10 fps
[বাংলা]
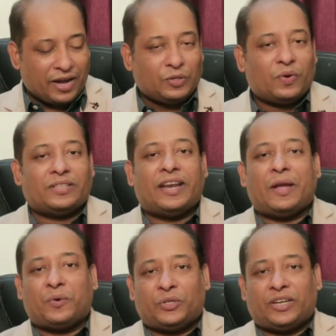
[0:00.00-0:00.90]
বার দু
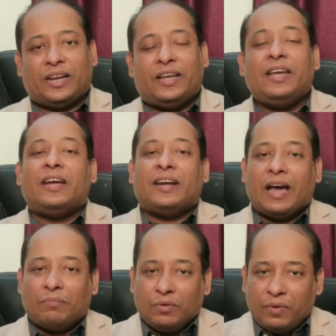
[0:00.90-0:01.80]
সালে
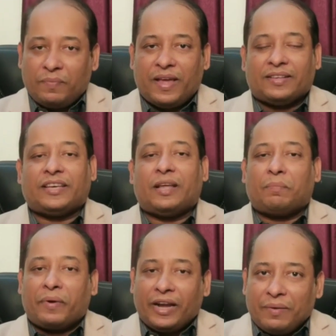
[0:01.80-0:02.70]
ডাব্লিউবিপি
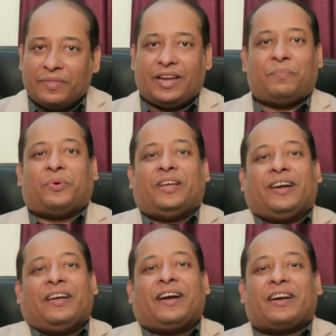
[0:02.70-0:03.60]
এসআইয়ের প্রিলিমিনারি
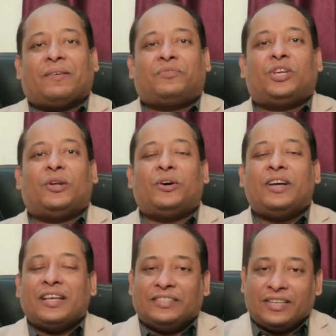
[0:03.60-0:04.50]
পরীক্ষার কাট অফ ছিল
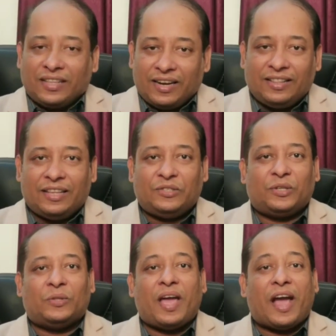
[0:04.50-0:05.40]
জেনারেলদের
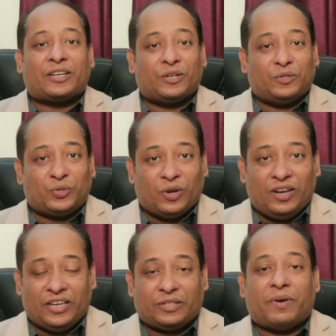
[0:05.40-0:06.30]
জন্য একশো
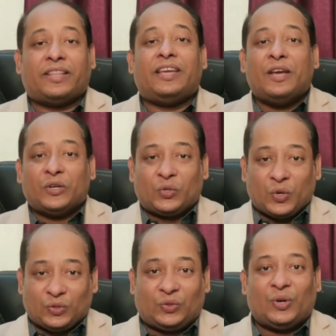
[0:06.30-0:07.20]
মানে
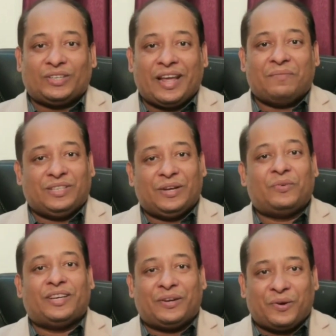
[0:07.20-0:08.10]
সত্তরটা
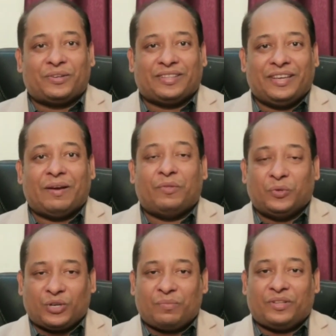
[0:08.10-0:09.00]
এমসিকিউ ঠিক করতেই হবে
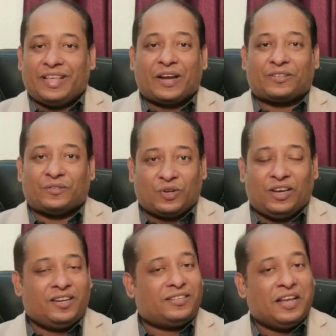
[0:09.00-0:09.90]
দুশোর মধ্যে একশো
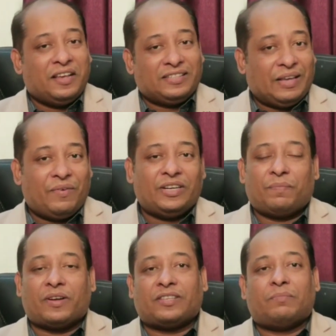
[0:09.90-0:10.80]
চল্লিশ সেভেন্টি
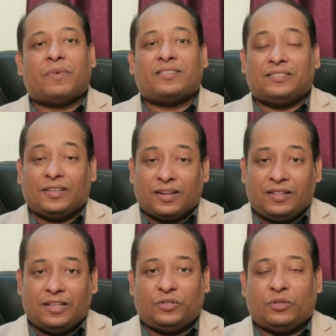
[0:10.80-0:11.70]
পার্সেন্ট মার্কস
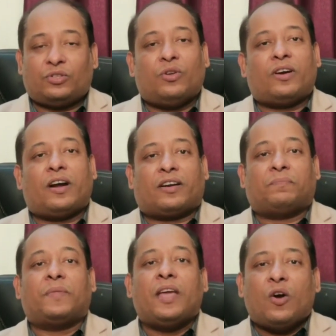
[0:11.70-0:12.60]
জেনারেলদের জন্য ছিল কাট অফ